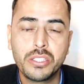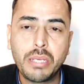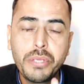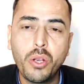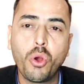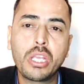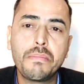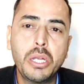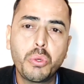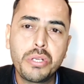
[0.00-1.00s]
जब ये लोग
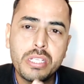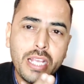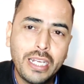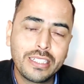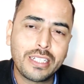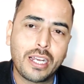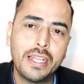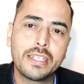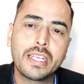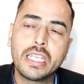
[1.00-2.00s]
ये बिल्कुल डिसाइड कर
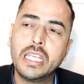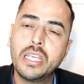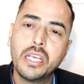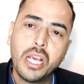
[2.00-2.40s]
लेंगे कि